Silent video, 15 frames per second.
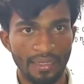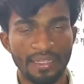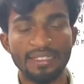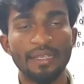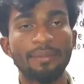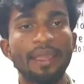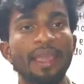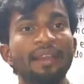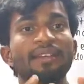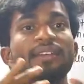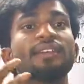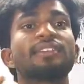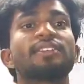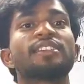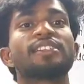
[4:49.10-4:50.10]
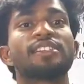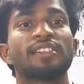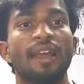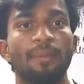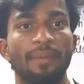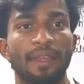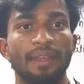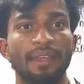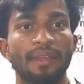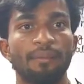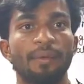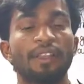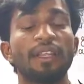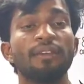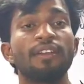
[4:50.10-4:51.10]
किसी भी एक सिस्टम में
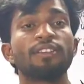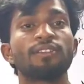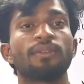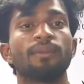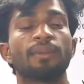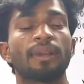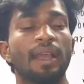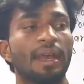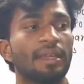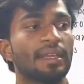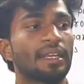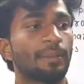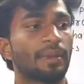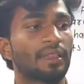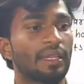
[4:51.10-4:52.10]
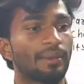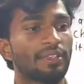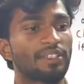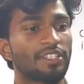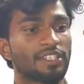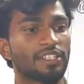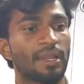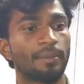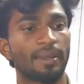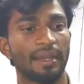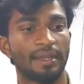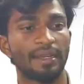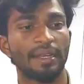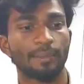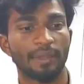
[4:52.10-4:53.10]
मतलब इन कहने का मतलब है सिस्टम
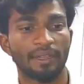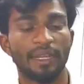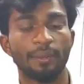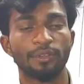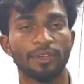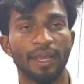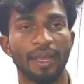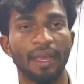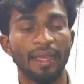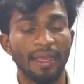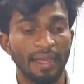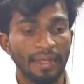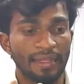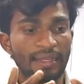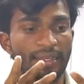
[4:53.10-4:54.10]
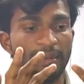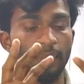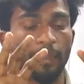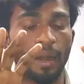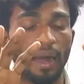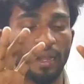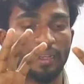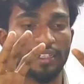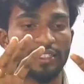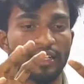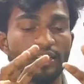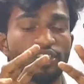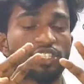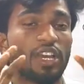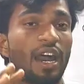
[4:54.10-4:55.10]
कहने का मतलब होता है कि आम के
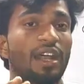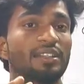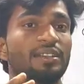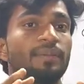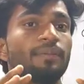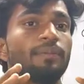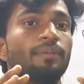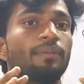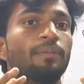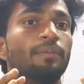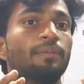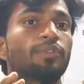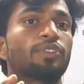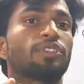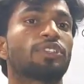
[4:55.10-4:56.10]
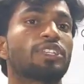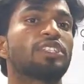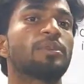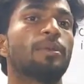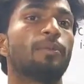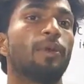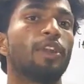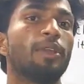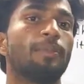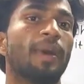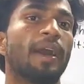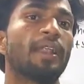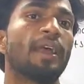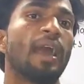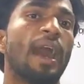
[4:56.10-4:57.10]
चलिए चार्ज किसी भी बॉडी
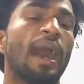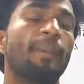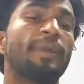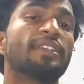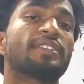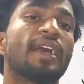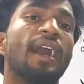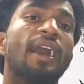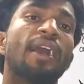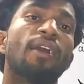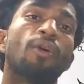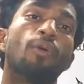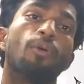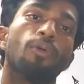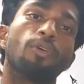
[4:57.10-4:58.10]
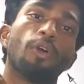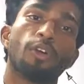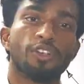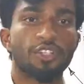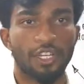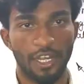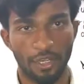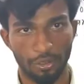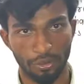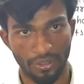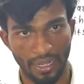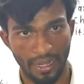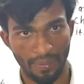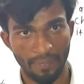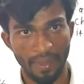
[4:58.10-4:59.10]
पर हमेशा कॉन्स्टेंट
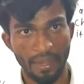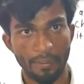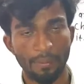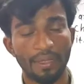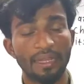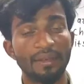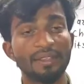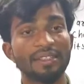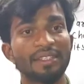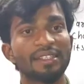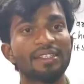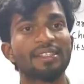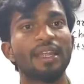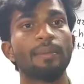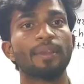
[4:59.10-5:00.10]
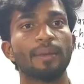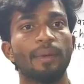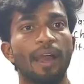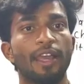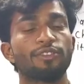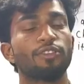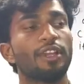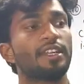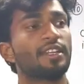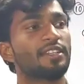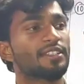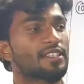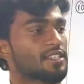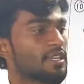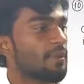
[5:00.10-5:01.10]
होता है मतलब एक सिस्टम की
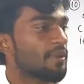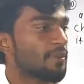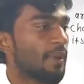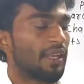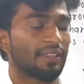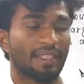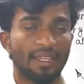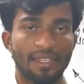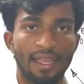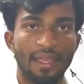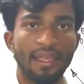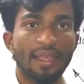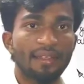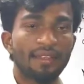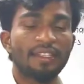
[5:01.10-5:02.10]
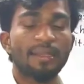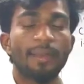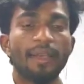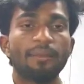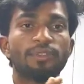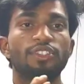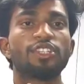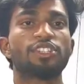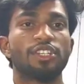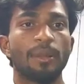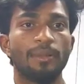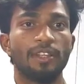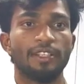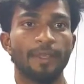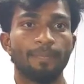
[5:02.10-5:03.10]
आइसोलेटेड सिस्टम की बात करिए जैसे मैं
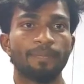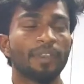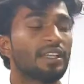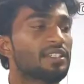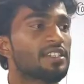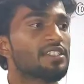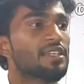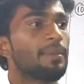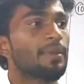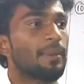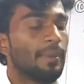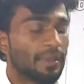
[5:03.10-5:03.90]
सिस्टम लीजिए सिस्टम